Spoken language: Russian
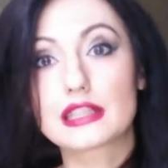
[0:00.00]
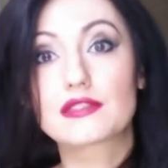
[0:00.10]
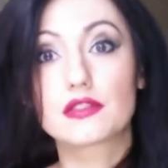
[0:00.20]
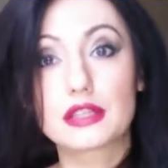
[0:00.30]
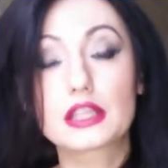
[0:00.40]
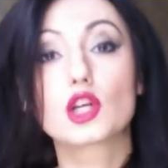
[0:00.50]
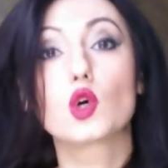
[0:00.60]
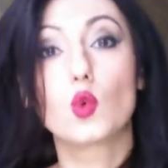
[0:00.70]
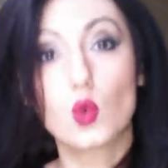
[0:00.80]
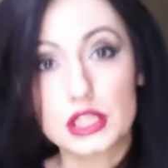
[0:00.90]
о своих
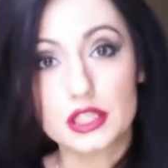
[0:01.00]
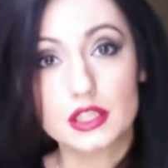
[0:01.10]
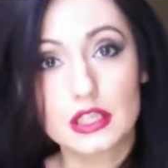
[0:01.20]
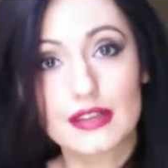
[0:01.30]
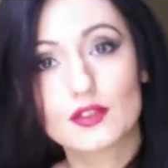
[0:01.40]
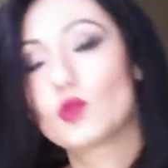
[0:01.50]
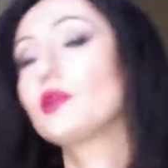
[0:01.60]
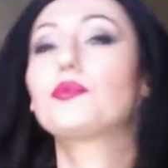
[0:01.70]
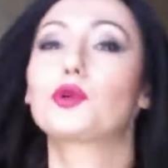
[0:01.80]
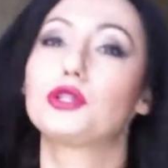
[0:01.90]
фаворитах осени. Давно у
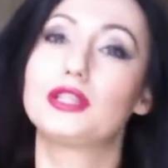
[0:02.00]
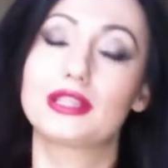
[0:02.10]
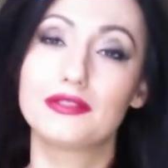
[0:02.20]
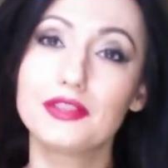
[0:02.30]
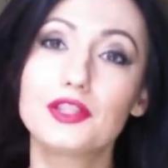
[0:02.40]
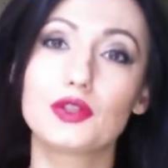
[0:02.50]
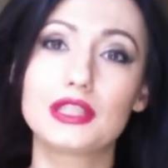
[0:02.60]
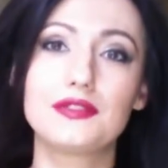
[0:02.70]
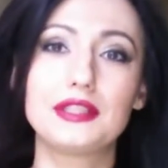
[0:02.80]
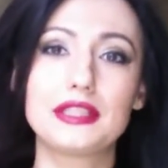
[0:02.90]
меня просят это видео,
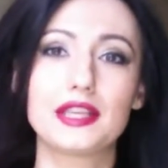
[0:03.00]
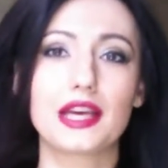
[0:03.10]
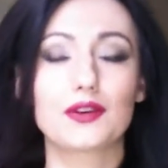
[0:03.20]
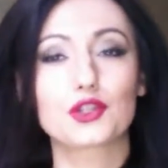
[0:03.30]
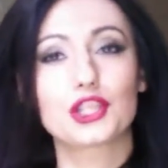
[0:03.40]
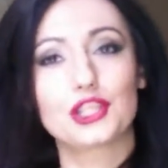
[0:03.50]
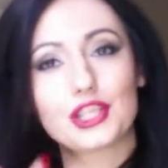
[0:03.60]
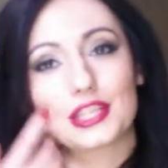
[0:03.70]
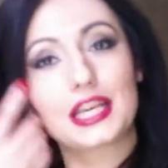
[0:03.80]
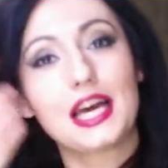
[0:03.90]
действительно, я уже
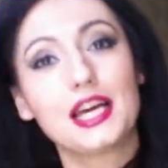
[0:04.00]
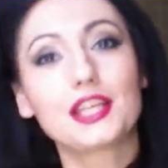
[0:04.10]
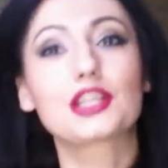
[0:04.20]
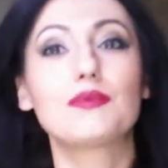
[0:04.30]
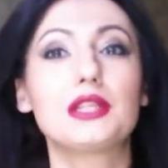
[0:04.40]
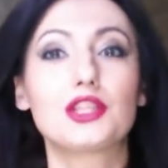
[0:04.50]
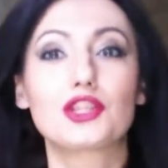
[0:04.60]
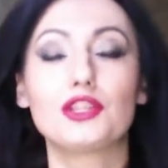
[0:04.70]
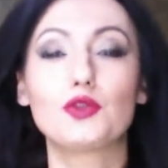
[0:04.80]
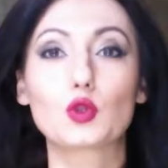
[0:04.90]
сейчас
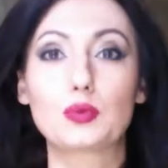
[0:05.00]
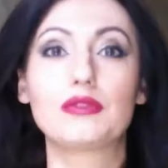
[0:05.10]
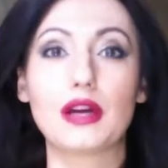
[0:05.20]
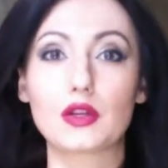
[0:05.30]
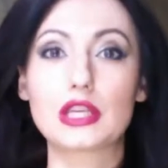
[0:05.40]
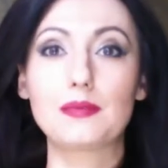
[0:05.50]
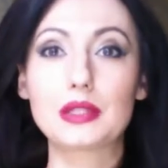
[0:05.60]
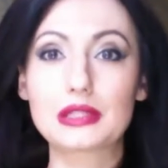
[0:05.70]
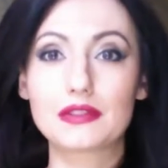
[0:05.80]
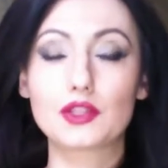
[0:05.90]
ежемесячно не успеваю
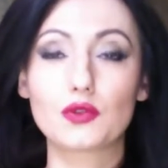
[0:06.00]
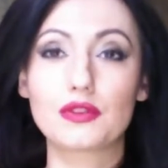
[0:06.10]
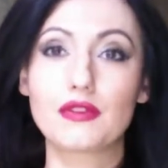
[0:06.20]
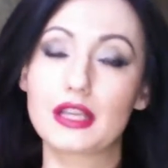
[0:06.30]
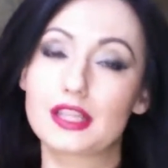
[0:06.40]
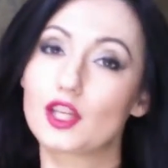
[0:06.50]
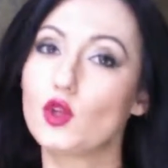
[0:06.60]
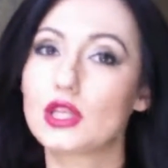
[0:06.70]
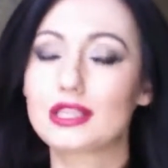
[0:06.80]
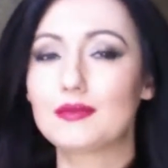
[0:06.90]
записывать о фаворитах,
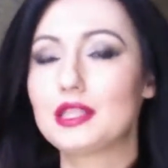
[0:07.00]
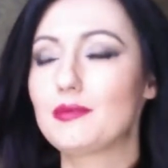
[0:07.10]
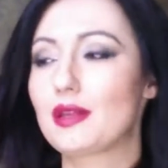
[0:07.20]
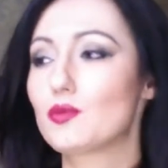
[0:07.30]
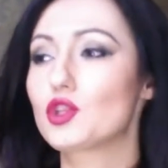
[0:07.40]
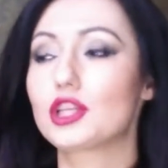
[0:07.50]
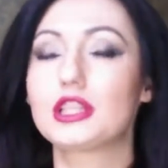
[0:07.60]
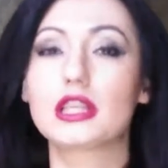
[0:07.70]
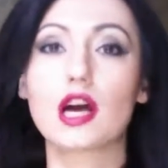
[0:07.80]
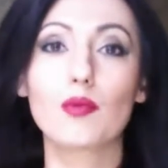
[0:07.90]
но ну, на самом деле, потому что их
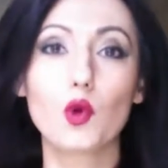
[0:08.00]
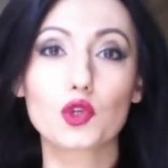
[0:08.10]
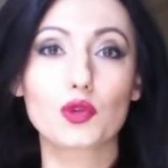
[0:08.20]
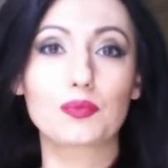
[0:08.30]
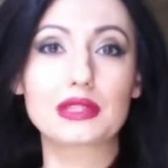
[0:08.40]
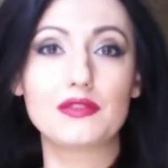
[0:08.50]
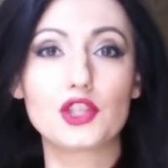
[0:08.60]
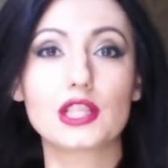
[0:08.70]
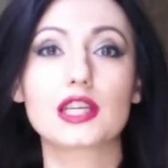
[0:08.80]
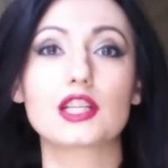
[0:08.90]
не так много, чтобы
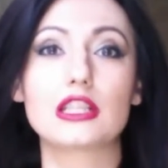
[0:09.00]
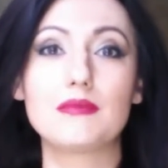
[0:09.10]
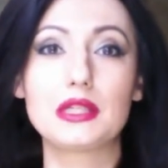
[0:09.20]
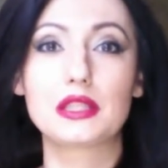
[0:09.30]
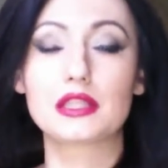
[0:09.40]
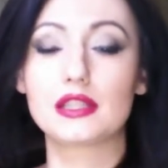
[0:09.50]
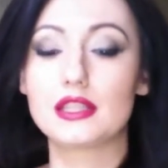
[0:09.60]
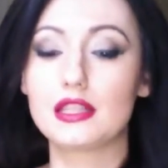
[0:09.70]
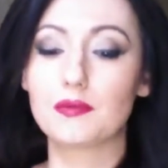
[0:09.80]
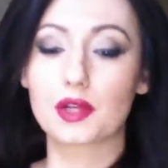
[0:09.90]
посвящать каждый месяц
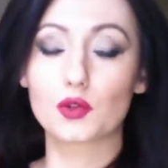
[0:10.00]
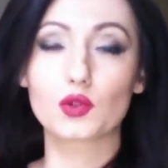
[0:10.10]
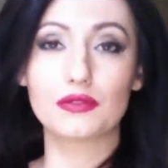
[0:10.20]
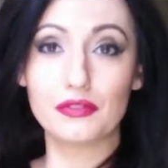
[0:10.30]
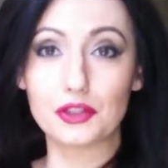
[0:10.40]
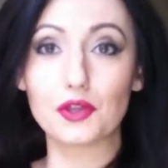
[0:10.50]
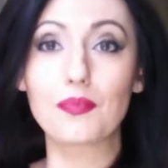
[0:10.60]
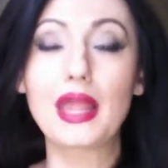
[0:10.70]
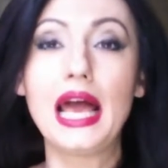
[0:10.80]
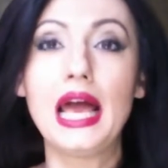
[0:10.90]
отдельным продуктам видео.